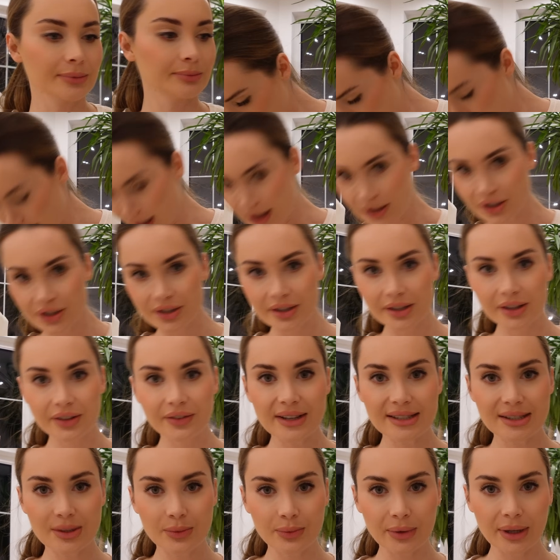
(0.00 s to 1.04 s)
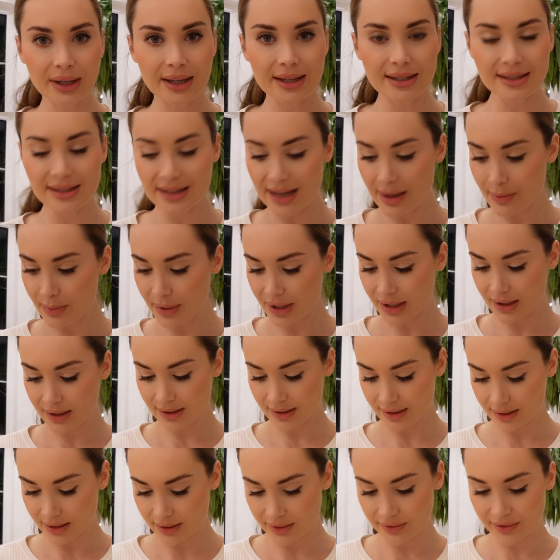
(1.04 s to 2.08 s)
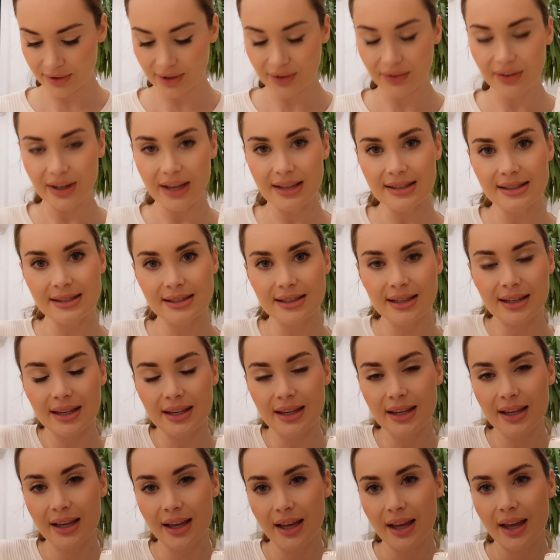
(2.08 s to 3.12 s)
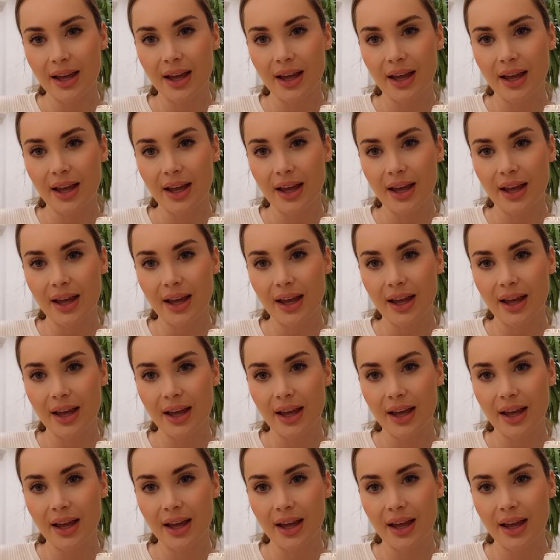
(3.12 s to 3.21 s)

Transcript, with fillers: Aha, czyli dwa są takie same w e, gwiazdki,